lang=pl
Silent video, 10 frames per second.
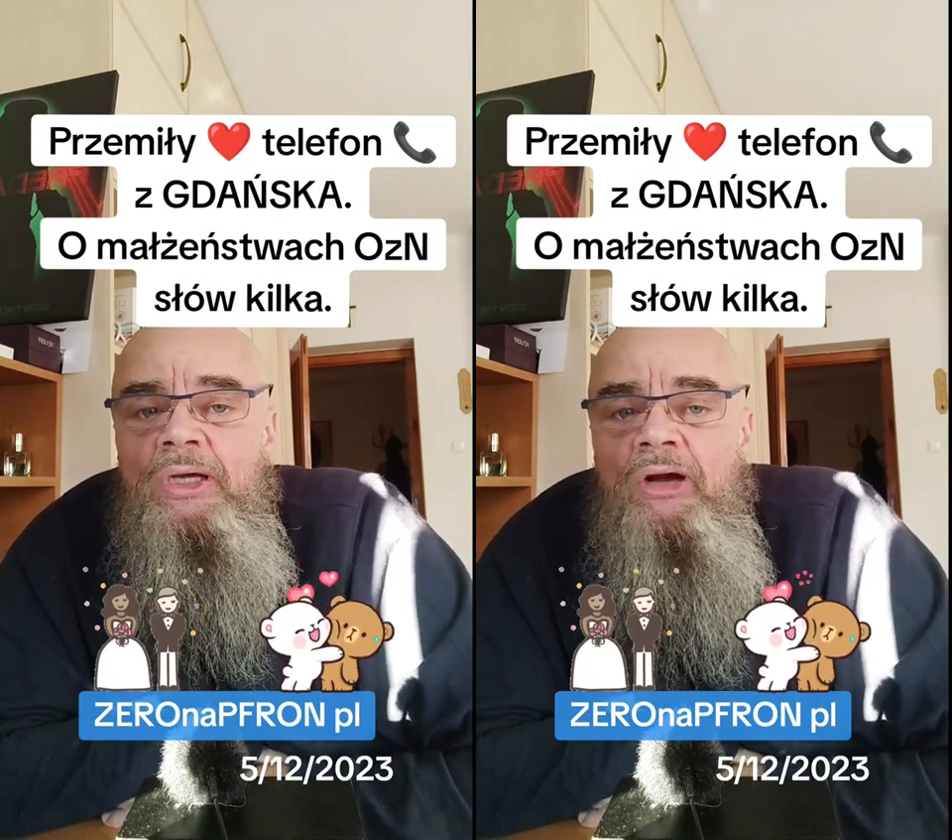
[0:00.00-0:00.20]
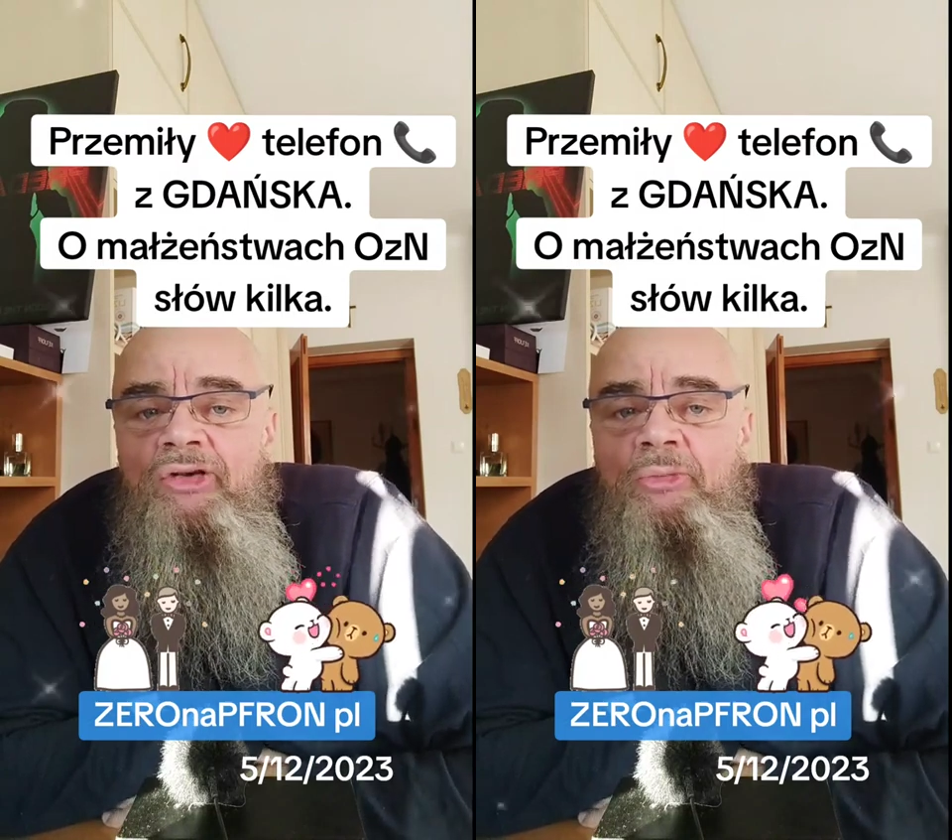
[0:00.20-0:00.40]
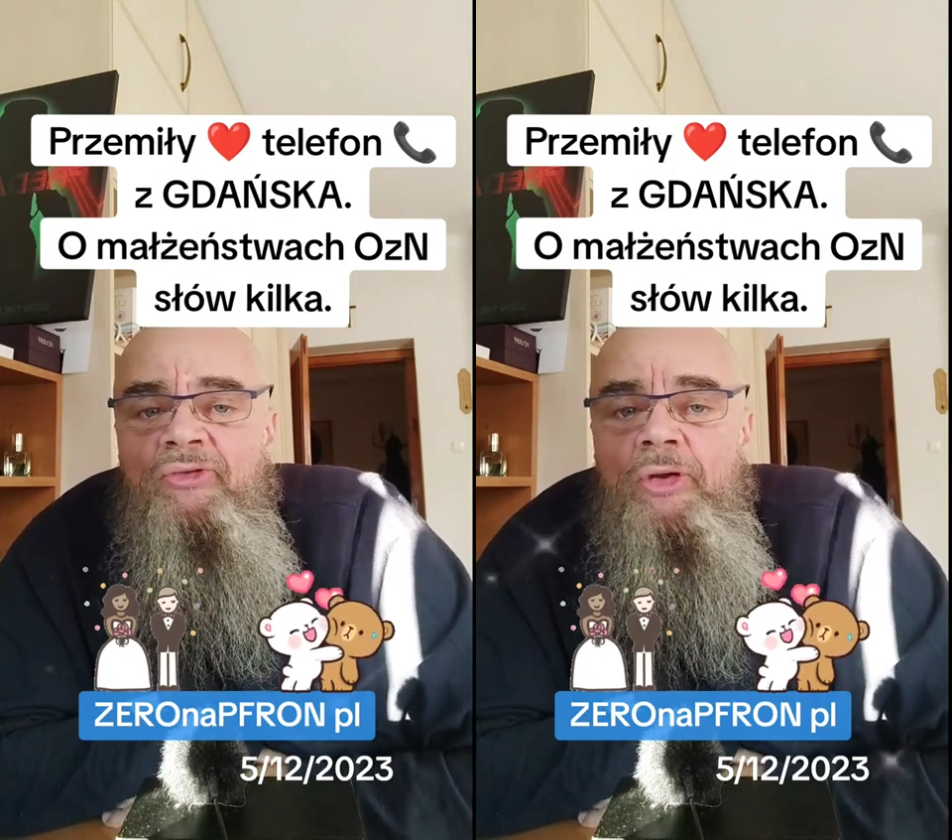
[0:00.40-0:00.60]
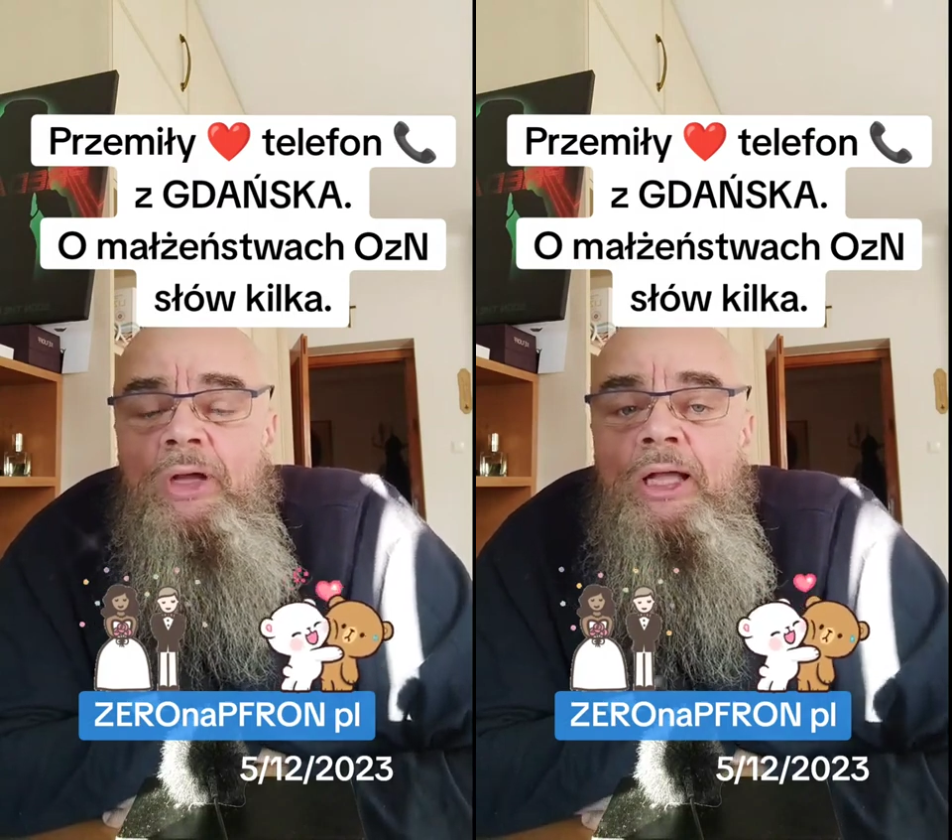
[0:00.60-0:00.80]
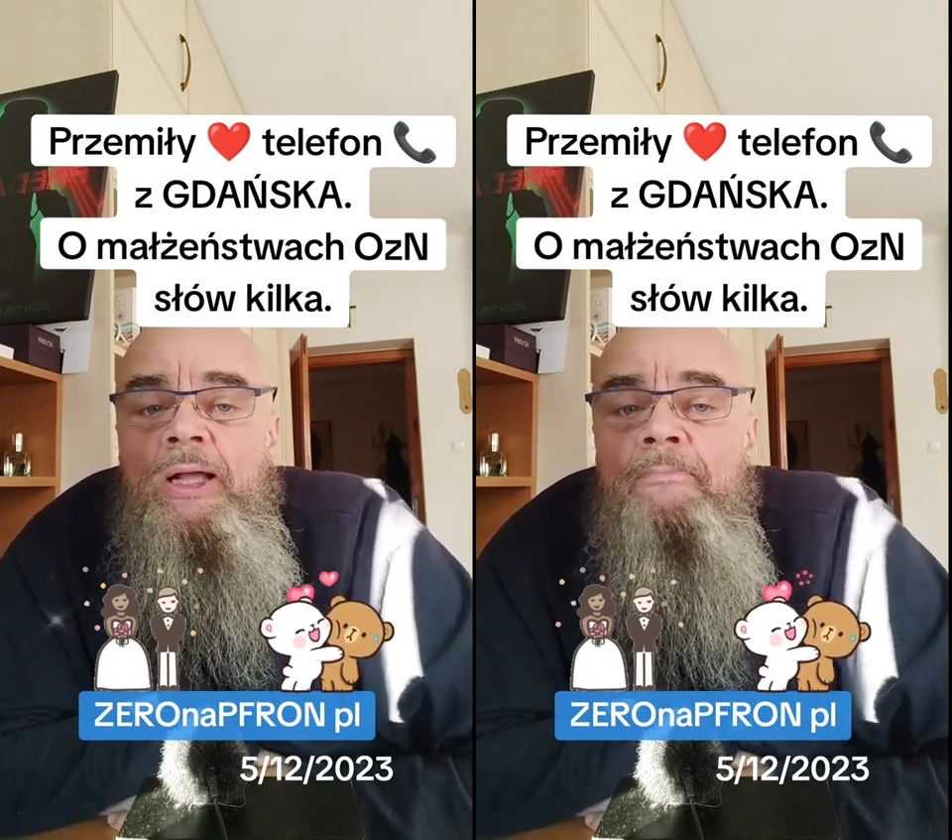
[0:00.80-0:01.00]
Oni mówią,
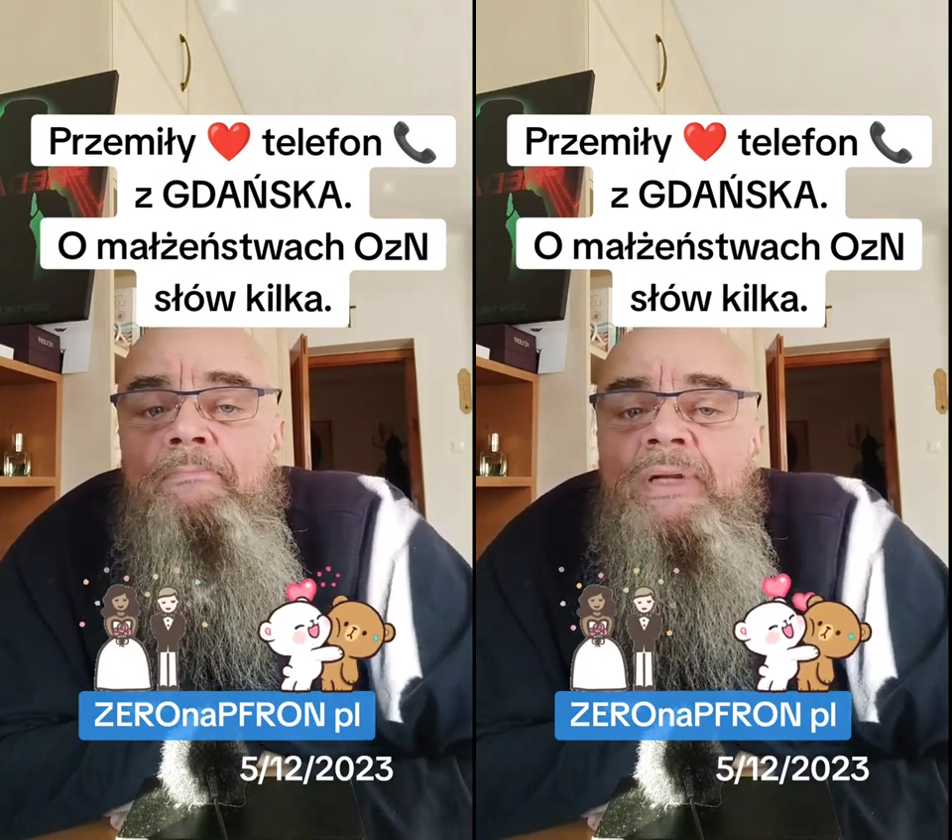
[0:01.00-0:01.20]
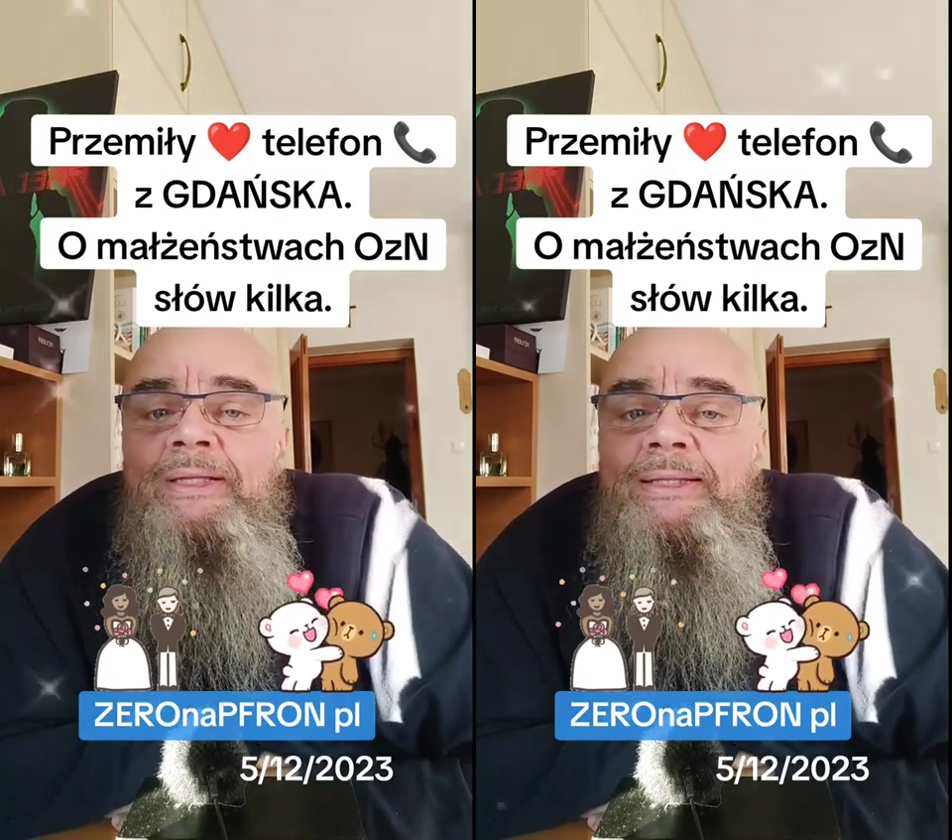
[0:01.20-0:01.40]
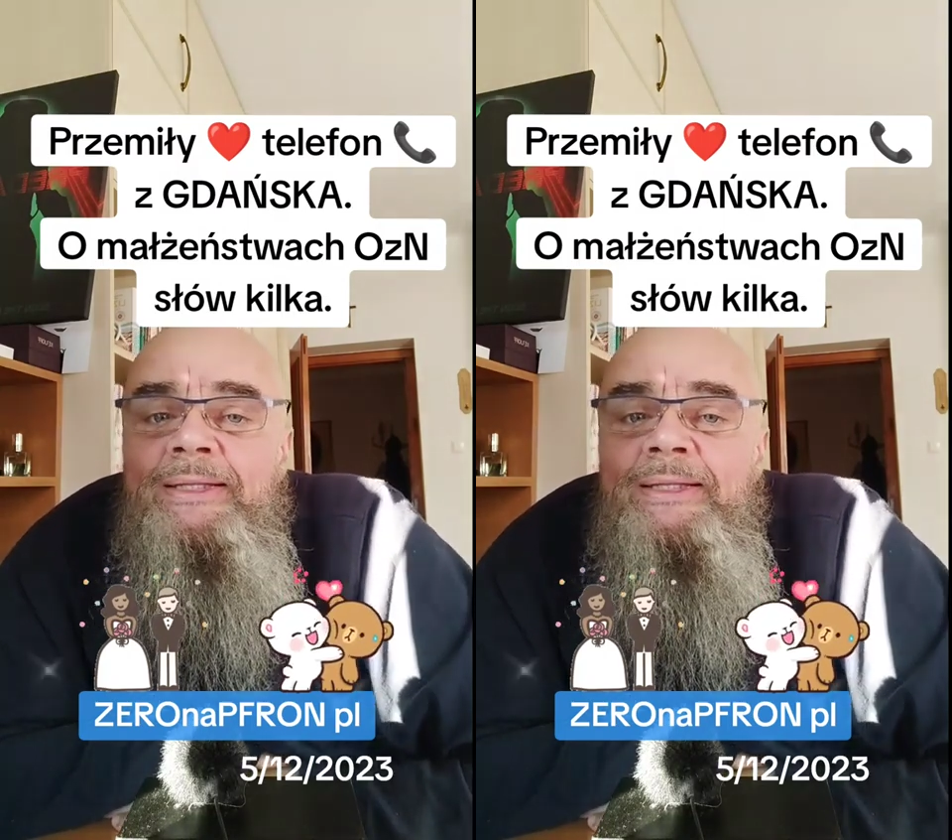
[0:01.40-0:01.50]
my